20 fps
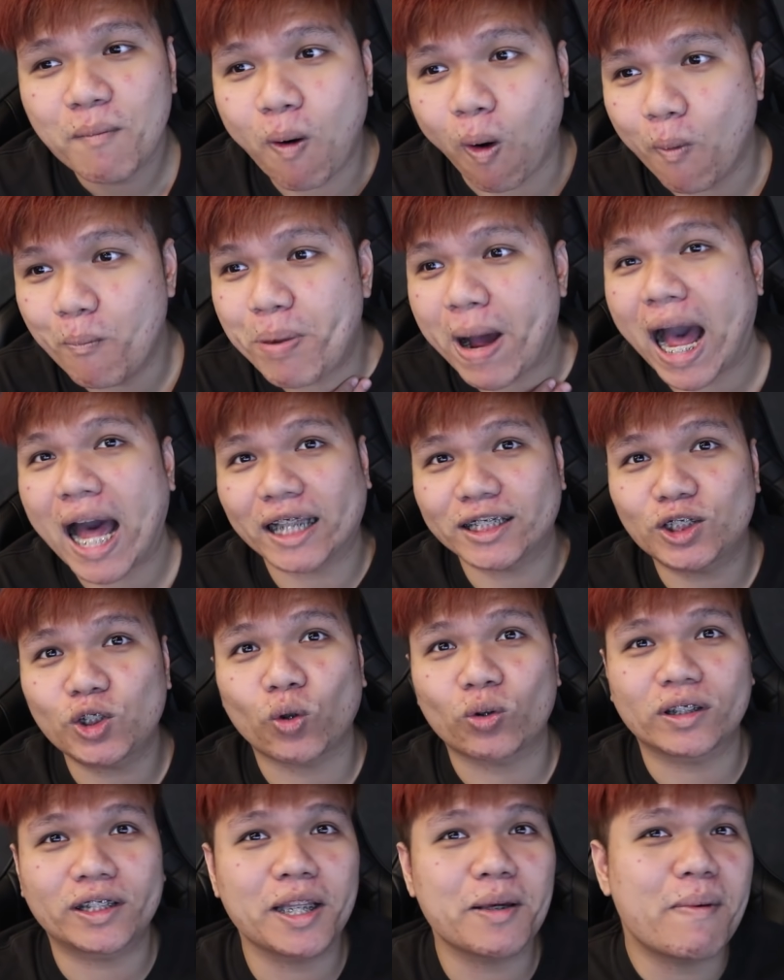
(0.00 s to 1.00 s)
ผมผ่านจุ
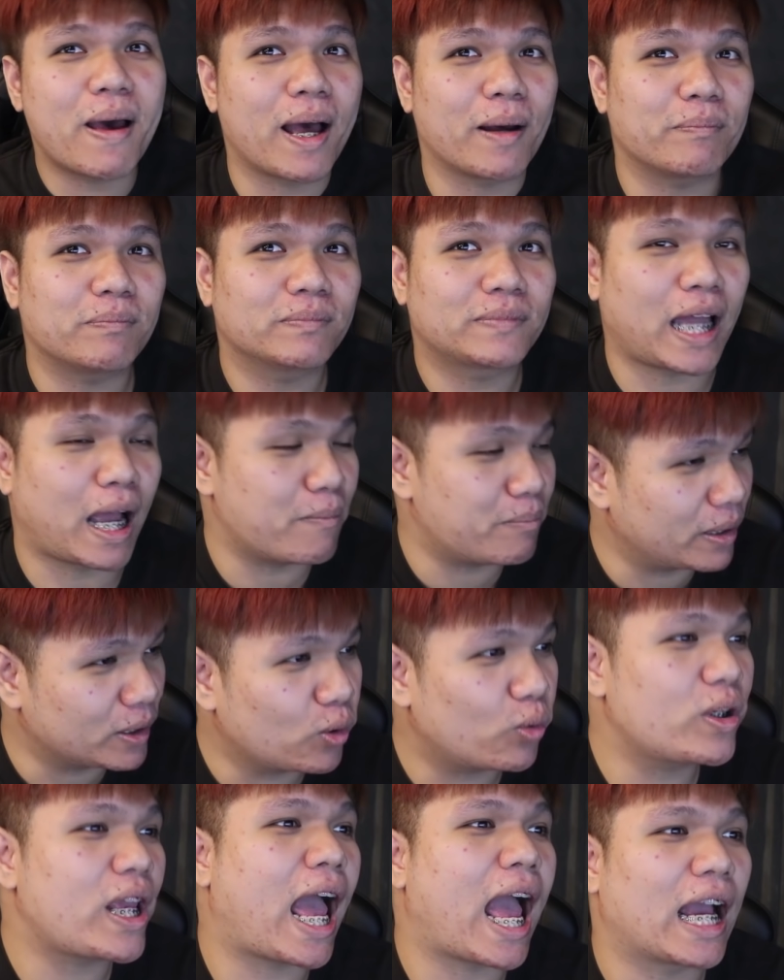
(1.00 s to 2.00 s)
ดที่แบบทำมา
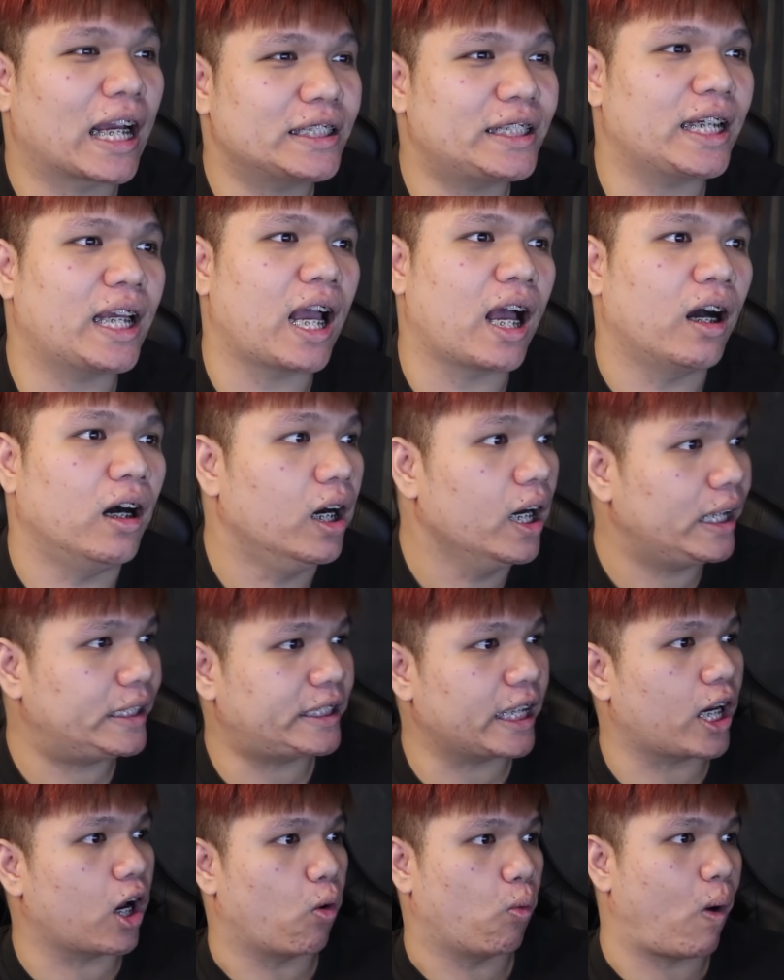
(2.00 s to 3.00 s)
ทุกอย่างจริงอ่ะเฮ้ย
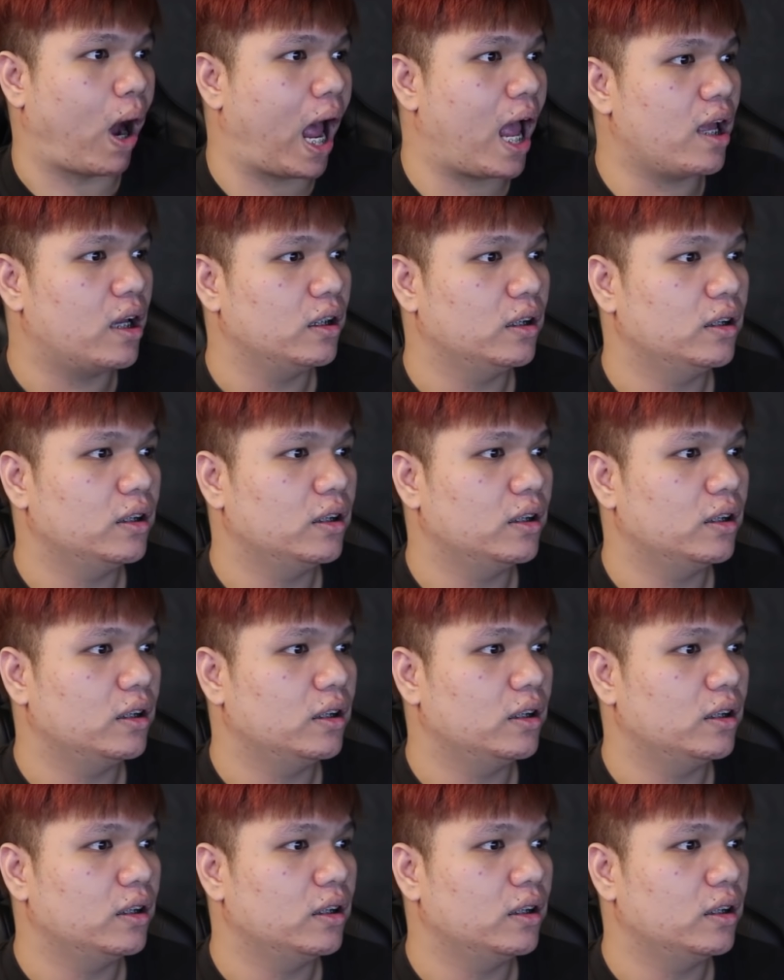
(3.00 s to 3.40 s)
จริงเหรอวะ